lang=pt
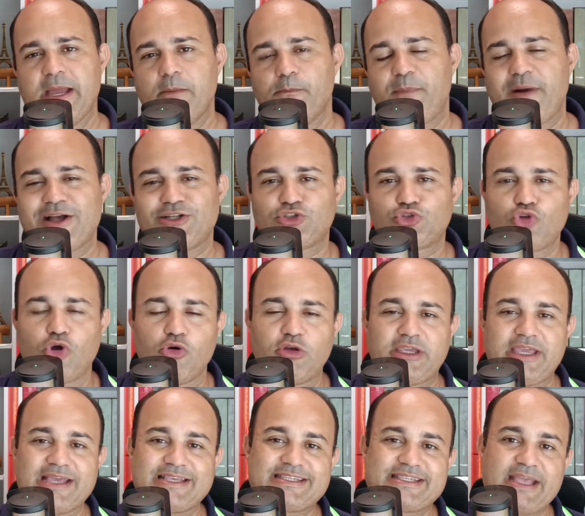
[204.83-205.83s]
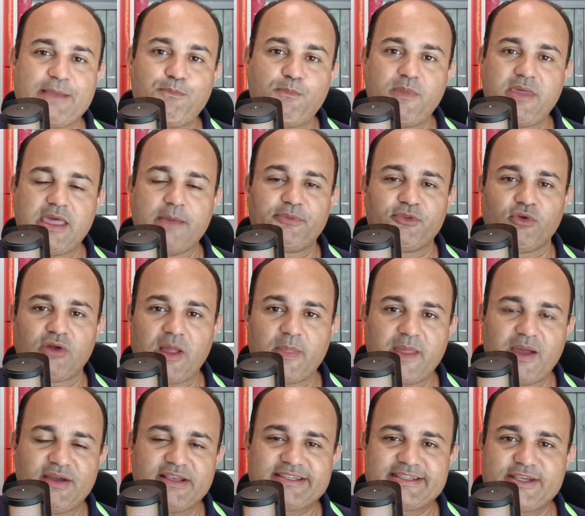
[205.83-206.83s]
Pastor, o que é ser membro do
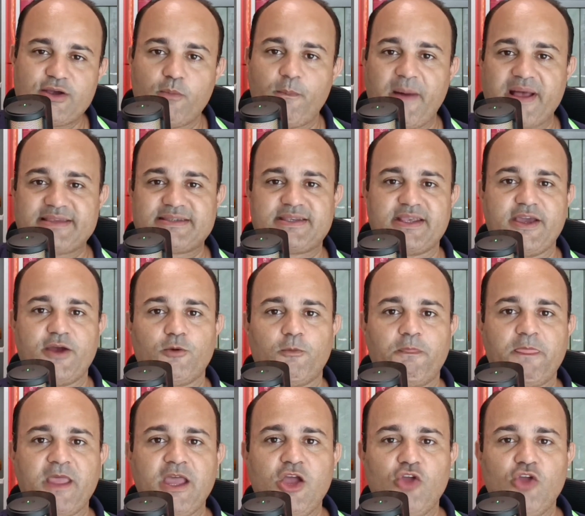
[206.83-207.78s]
canal é ser um parceiro.